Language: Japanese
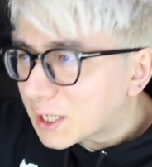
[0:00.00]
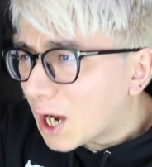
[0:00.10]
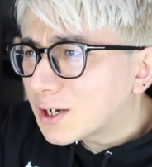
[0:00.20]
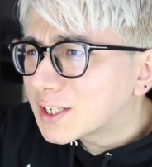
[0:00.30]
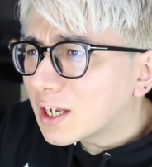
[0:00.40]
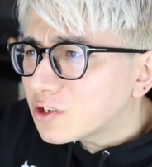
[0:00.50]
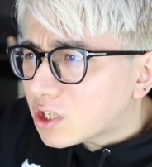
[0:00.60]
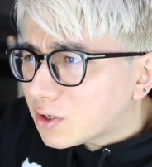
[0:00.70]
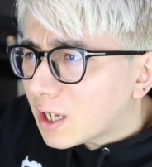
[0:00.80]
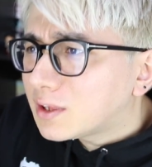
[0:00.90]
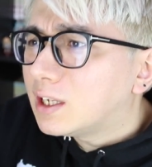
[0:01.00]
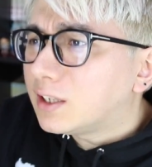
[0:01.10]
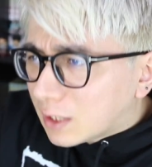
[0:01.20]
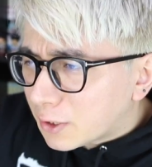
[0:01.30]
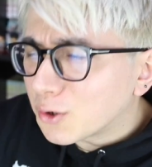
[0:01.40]
拡散してくれって
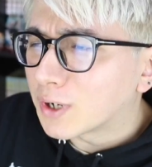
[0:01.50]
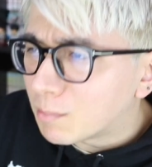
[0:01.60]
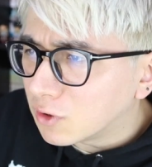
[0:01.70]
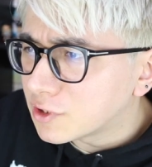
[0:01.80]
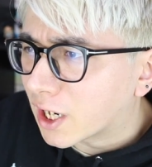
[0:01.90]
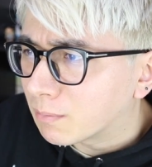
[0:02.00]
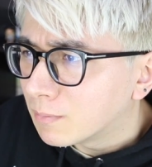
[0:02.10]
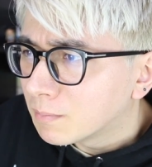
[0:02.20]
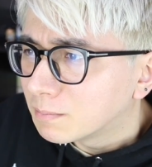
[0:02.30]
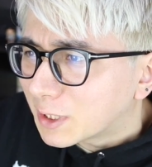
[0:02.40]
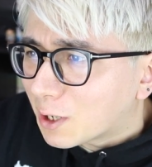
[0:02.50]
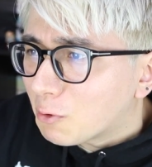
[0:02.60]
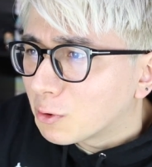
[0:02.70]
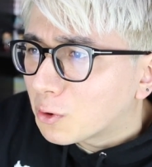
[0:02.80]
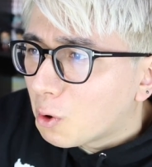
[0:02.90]
言ってるようなもんじゃん。てか
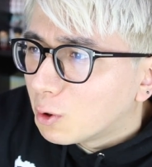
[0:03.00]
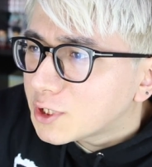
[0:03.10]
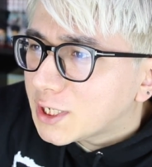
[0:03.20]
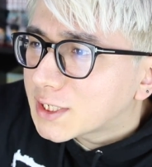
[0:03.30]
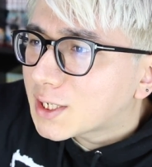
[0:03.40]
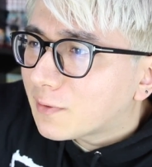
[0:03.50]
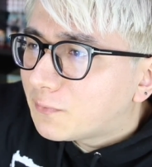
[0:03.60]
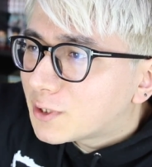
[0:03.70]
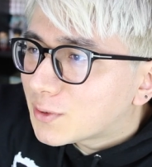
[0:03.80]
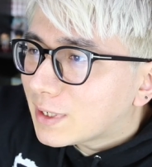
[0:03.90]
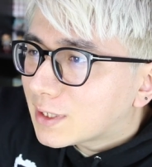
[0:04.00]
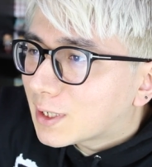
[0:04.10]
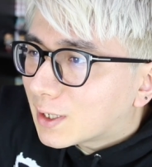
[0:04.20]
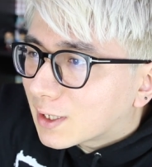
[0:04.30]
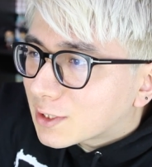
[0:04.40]
この公式
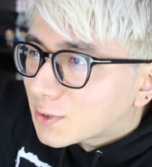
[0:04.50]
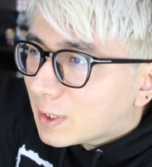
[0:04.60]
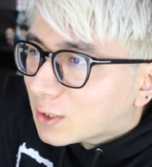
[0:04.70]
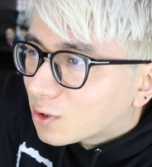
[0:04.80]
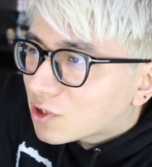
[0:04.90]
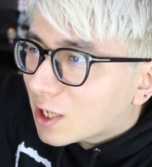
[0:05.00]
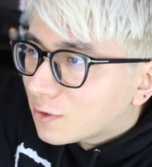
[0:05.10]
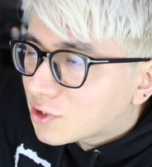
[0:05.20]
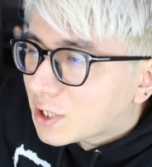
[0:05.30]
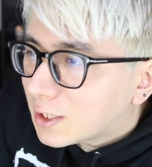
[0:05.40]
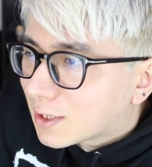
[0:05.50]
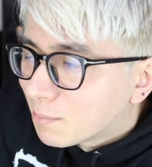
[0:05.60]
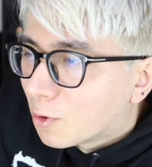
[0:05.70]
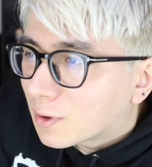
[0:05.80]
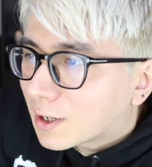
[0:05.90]
スタッフツイッターがツイートしてる時点で
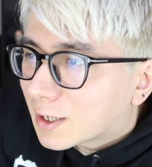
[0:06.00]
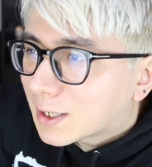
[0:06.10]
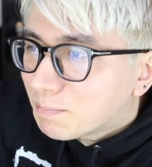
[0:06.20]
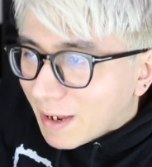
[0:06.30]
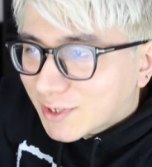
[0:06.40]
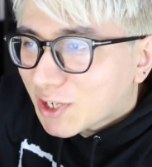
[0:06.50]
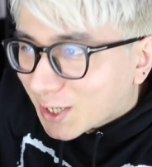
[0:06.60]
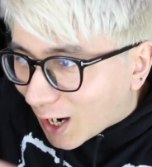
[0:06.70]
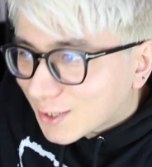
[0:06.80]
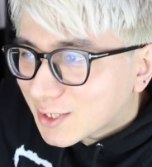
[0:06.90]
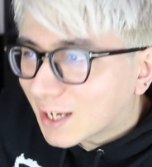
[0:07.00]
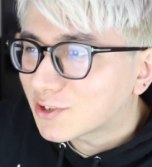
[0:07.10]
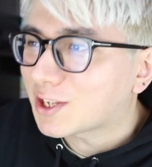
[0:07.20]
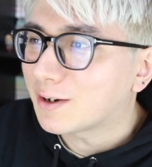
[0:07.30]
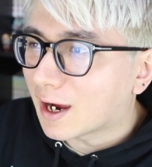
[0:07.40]
もうめっちゃ拡
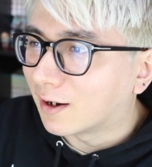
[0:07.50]
散してるや